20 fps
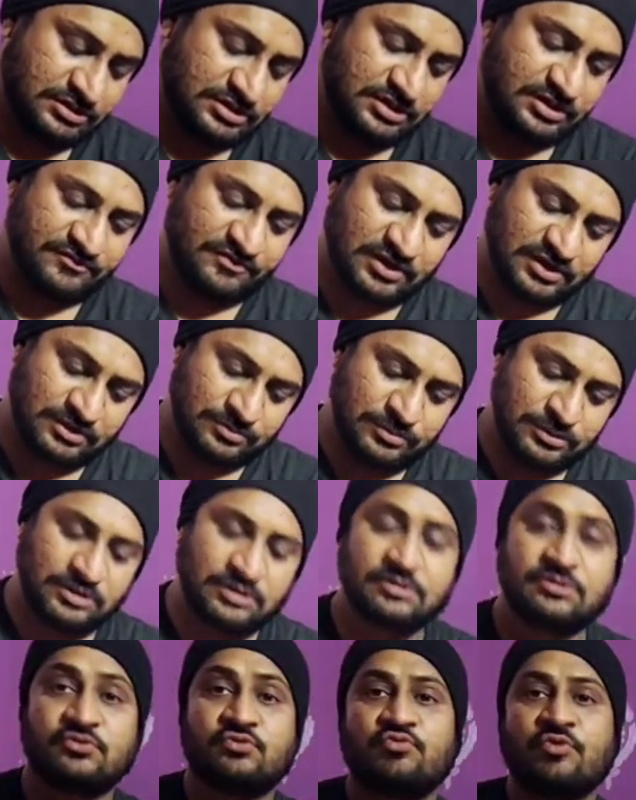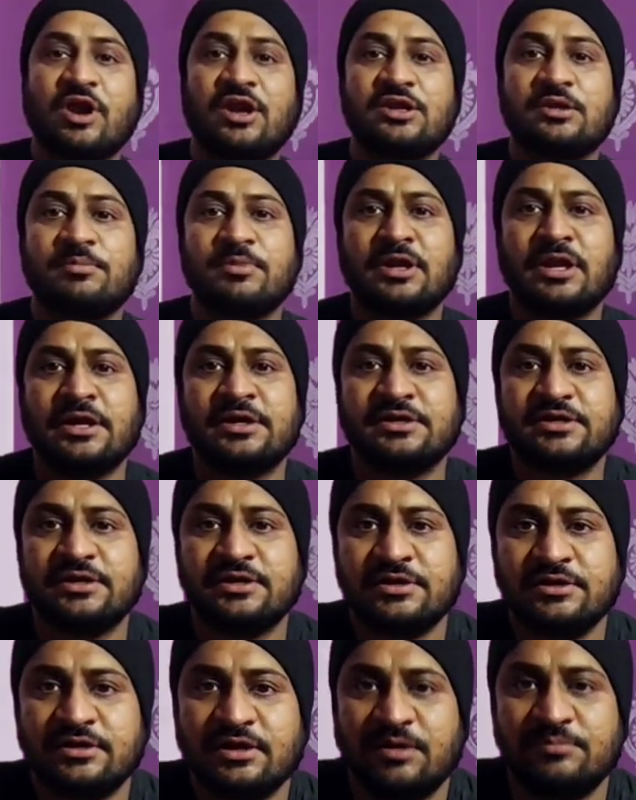ये वाली भी ट्वेल्व डबल नाइन
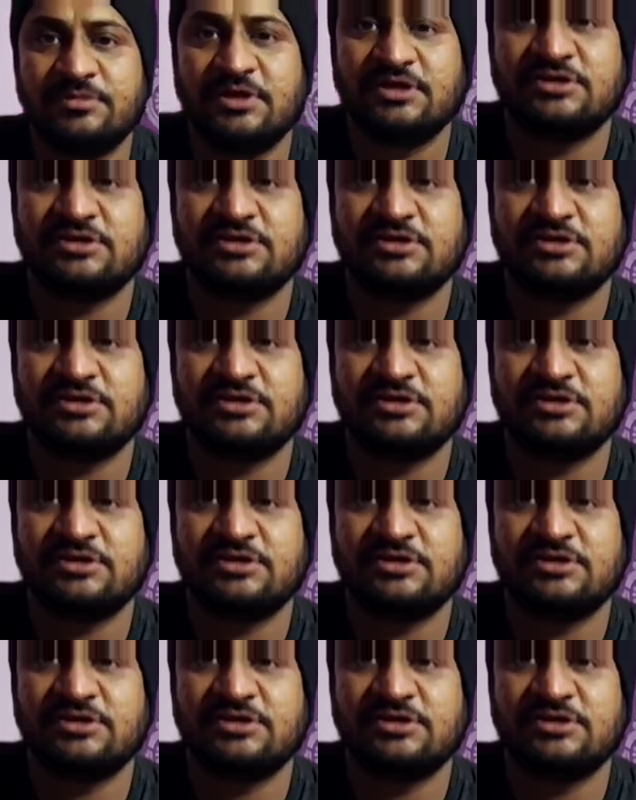की है आप